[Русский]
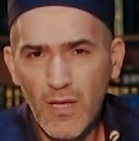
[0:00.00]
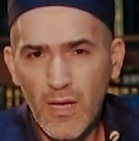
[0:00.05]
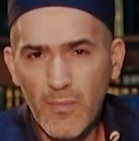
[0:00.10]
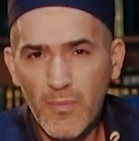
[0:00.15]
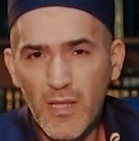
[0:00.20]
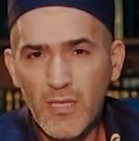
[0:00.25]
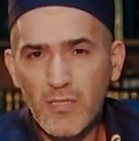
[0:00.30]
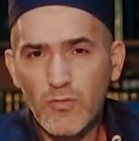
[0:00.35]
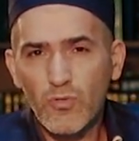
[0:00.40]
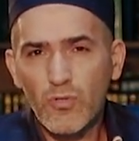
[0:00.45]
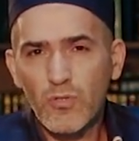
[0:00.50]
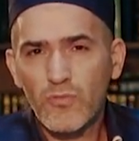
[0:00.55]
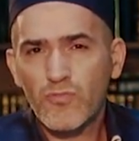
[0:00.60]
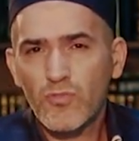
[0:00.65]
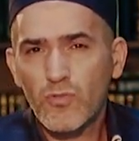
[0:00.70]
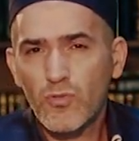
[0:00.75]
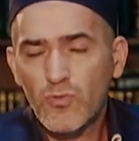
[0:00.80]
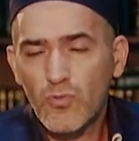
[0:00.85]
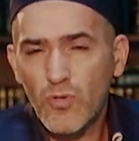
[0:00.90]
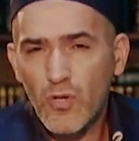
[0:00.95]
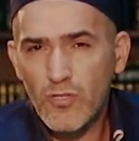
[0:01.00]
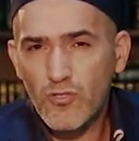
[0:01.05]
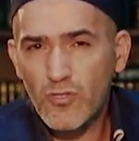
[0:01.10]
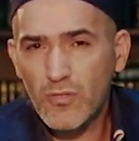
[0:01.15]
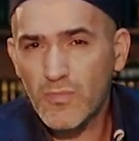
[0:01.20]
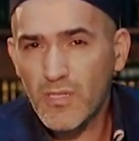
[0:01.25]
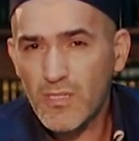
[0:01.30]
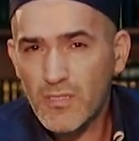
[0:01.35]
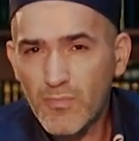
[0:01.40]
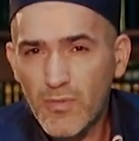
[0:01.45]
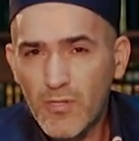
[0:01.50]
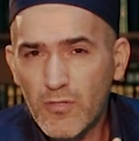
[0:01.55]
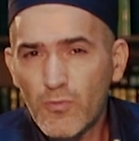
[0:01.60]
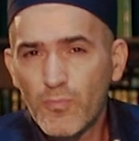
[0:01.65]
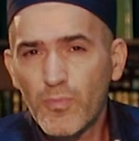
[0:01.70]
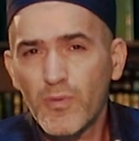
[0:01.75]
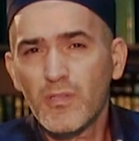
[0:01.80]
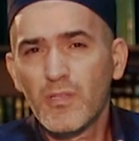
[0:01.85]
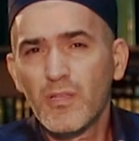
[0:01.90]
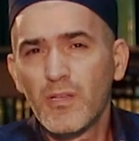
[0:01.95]
а происходит все то, о чем нас
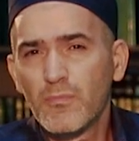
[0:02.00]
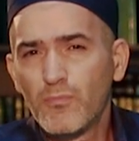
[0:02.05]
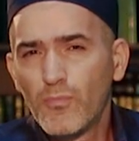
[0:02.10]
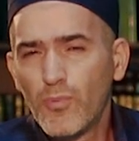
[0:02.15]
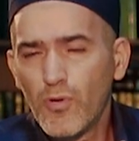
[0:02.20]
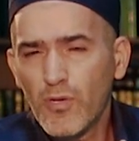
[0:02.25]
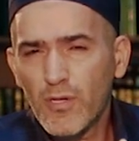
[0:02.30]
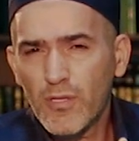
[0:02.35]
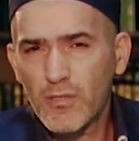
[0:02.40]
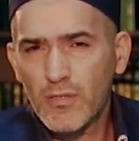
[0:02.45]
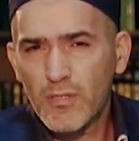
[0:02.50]
предупредили более